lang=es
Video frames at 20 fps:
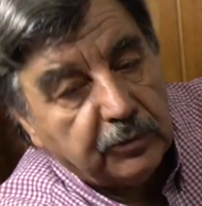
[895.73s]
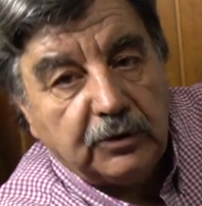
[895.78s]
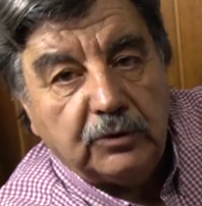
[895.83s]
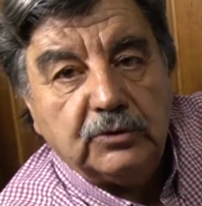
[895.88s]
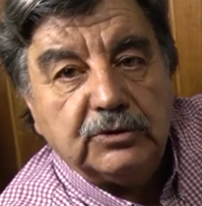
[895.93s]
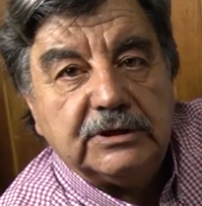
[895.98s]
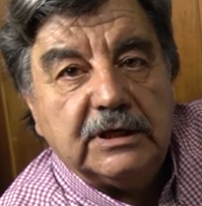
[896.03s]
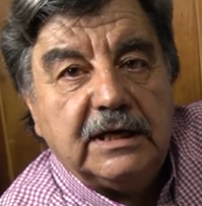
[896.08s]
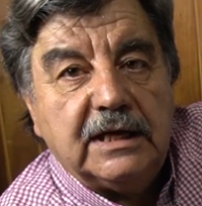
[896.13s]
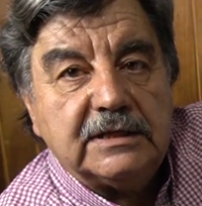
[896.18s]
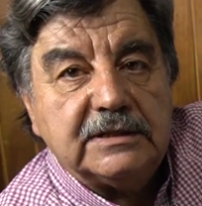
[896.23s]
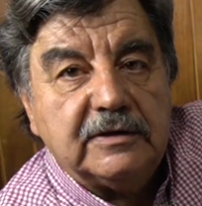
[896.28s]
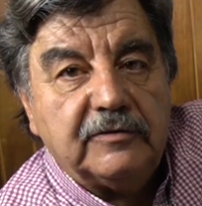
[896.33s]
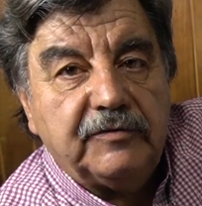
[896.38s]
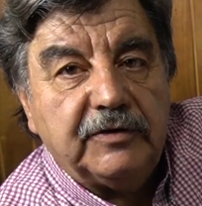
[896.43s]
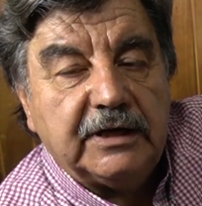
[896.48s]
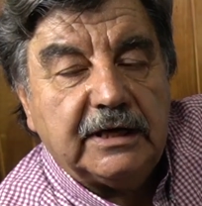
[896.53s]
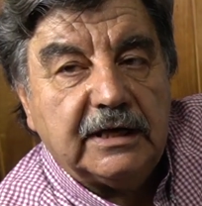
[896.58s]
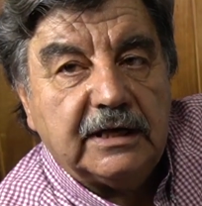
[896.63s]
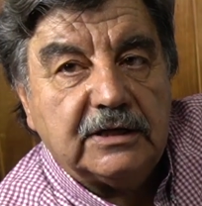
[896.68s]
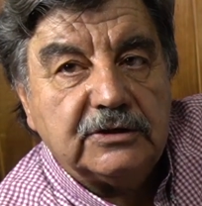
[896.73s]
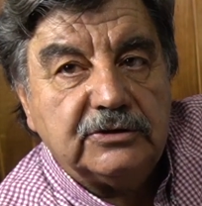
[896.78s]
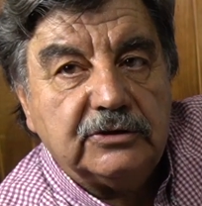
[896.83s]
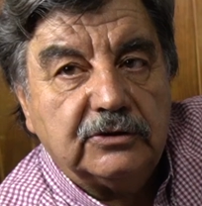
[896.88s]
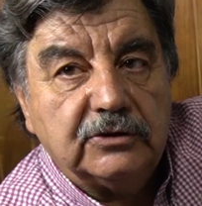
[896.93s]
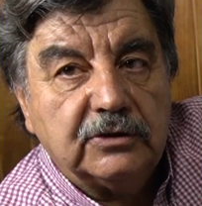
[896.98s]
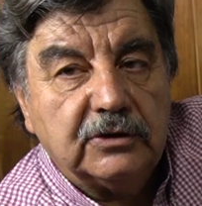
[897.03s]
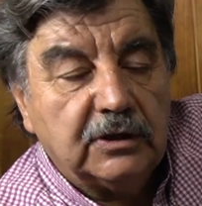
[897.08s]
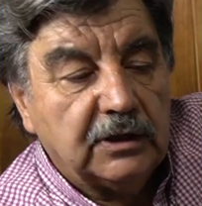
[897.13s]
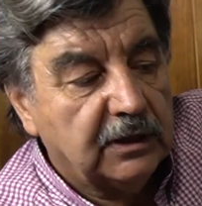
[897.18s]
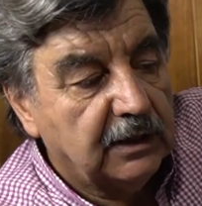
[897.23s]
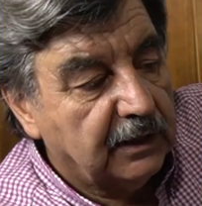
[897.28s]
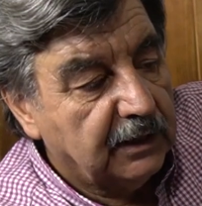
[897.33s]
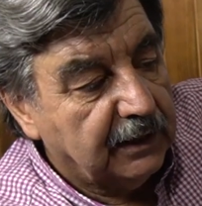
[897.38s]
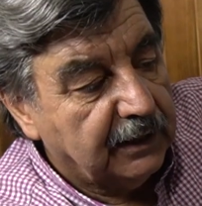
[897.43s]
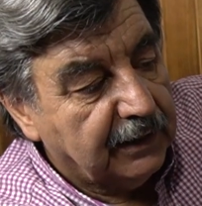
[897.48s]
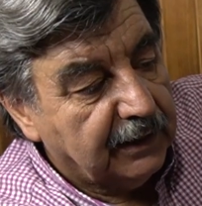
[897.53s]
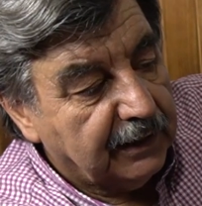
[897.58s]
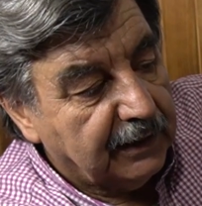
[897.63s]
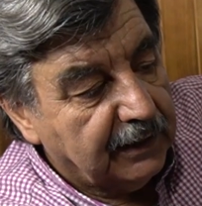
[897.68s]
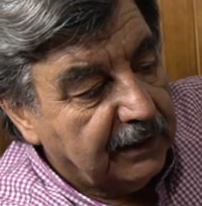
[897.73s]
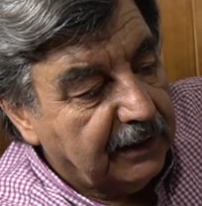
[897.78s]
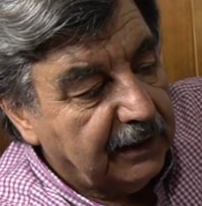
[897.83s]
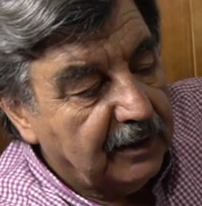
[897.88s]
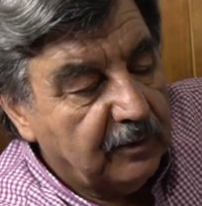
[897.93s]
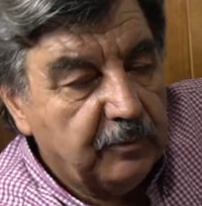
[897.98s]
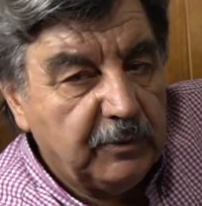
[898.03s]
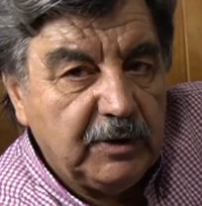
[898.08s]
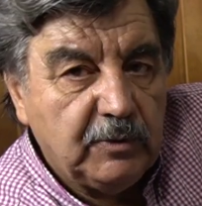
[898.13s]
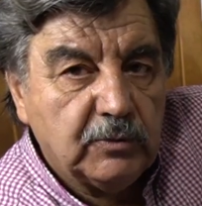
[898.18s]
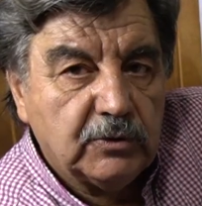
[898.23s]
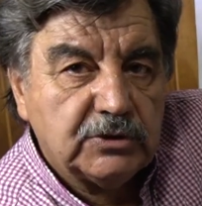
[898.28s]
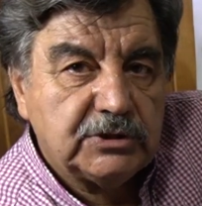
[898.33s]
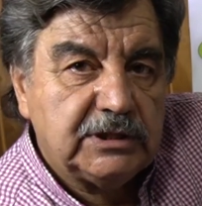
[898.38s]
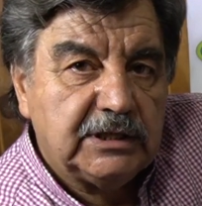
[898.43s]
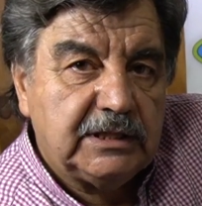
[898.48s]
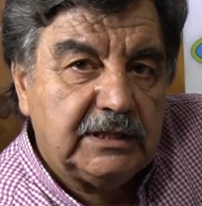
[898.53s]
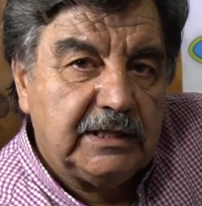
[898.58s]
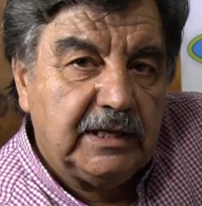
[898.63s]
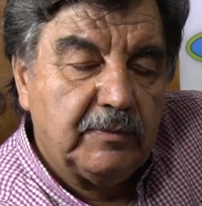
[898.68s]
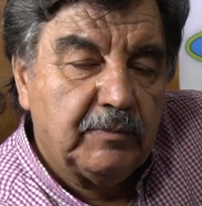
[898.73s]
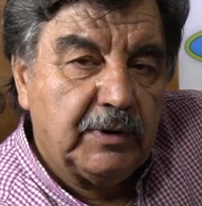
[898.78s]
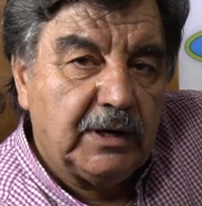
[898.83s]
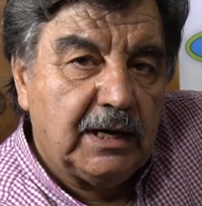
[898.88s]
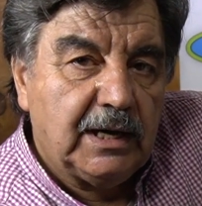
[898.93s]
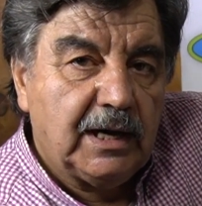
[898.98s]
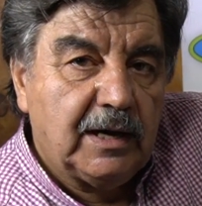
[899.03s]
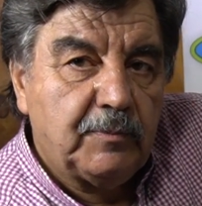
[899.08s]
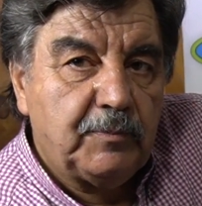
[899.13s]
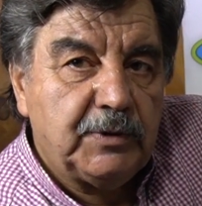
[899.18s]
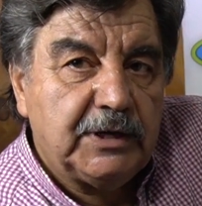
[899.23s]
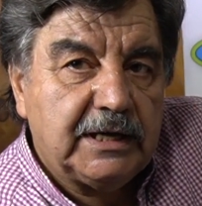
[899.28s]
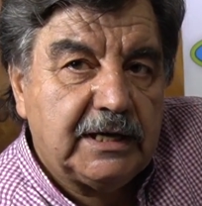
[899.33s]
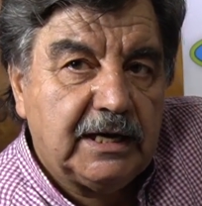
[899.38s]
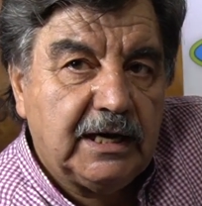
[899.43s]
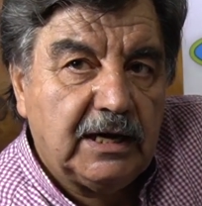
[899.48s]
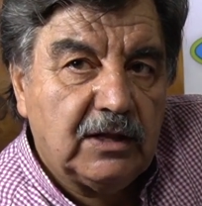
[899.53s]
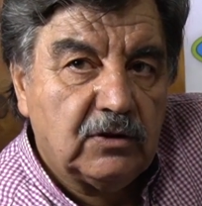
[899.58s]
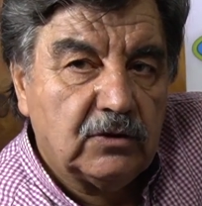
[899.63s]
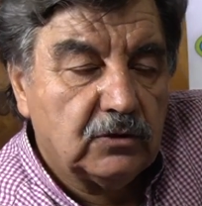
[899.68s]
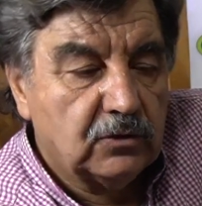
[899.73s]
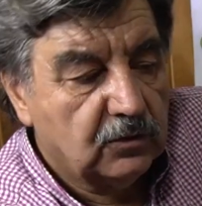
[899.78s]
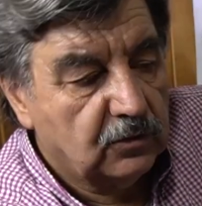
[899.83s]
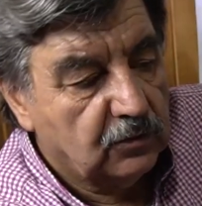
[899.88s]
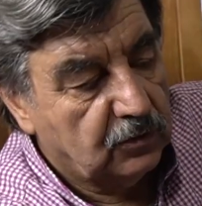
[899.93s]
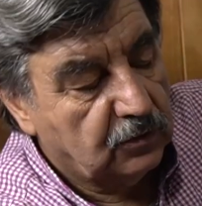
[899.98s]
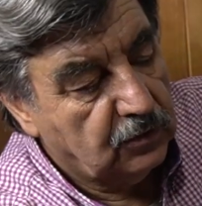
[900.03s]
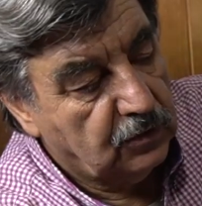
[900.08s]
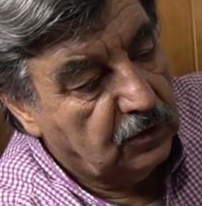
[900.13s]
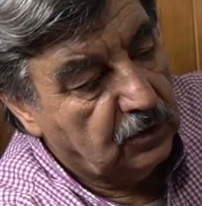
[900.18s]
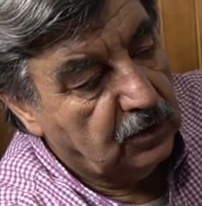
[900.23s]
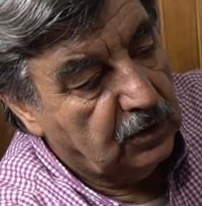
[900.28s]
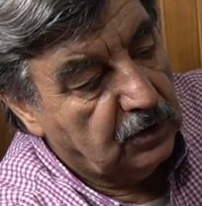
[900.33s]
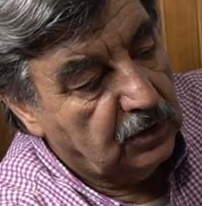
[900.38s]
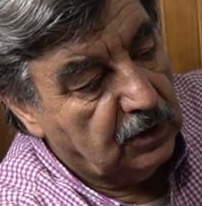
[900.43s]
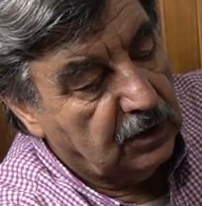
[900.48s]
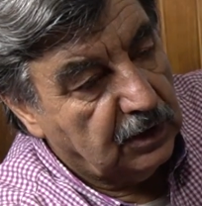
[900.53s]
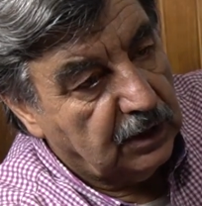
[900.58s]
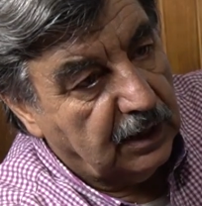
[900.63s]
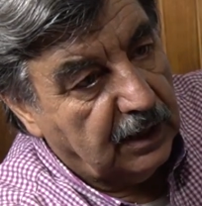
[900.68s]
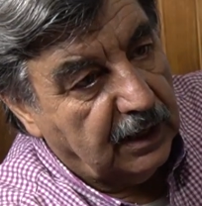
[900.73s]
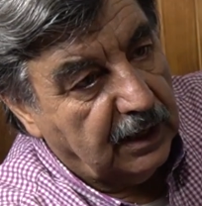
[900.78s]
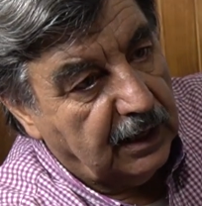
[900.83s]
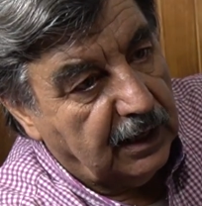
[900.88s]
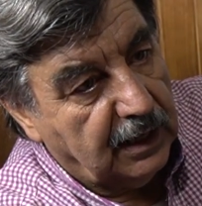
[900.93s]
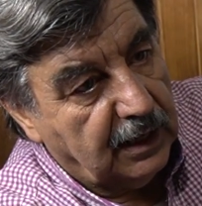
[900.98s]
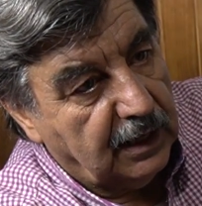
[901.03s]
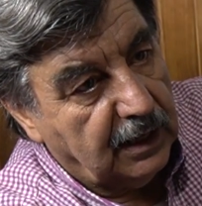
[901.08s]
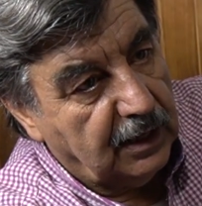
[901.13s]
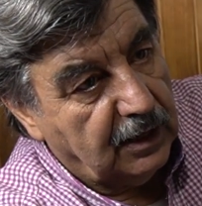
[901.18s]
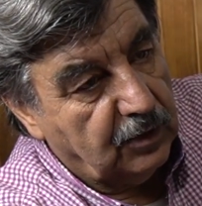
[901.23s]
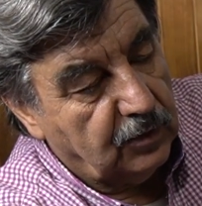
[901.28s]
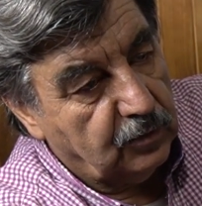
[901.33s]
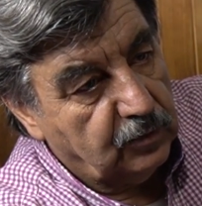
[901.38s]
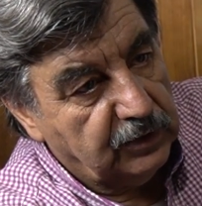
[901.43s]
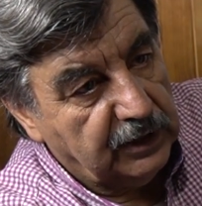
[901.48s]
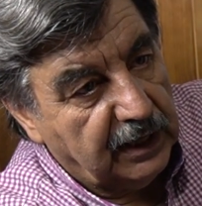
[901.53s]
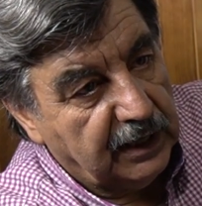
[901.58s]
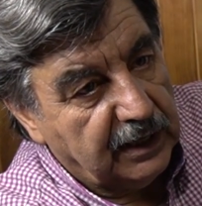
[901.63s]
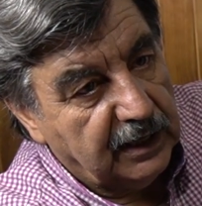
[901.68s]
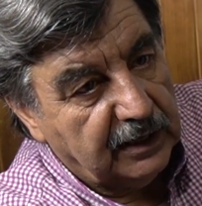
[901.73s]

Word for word: produce la refrigeración. El mismo sistema aplicado a una